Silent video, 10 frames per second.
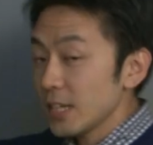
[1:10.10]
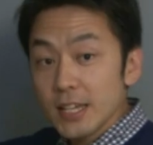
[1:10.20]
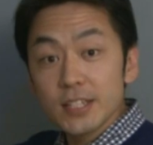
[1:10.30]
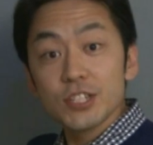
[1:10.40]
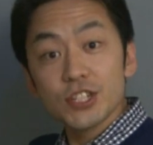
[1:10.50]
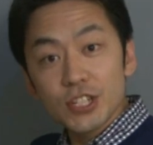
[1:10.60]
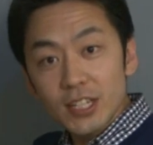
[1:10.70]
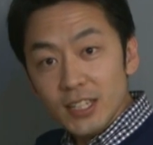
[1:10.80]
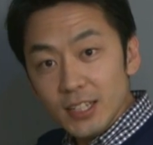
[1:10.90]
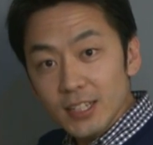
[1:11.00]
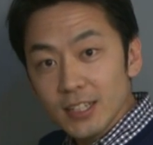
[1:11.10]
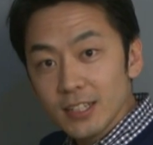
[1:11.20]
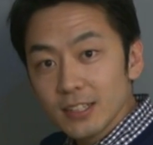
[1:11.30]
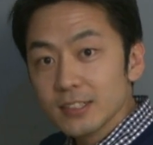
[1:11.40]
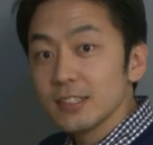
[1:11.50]
Is she
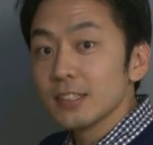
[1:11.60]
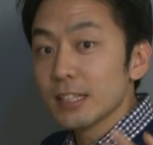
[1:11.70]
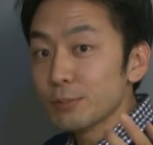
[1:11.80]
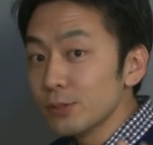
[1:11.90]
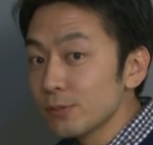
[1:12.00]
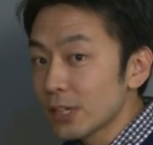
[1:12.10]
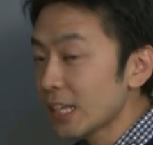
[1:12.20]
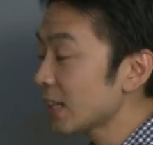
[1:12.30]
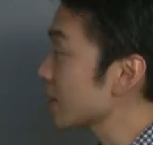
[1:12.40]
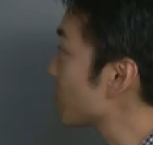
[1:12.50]
で文を切り出す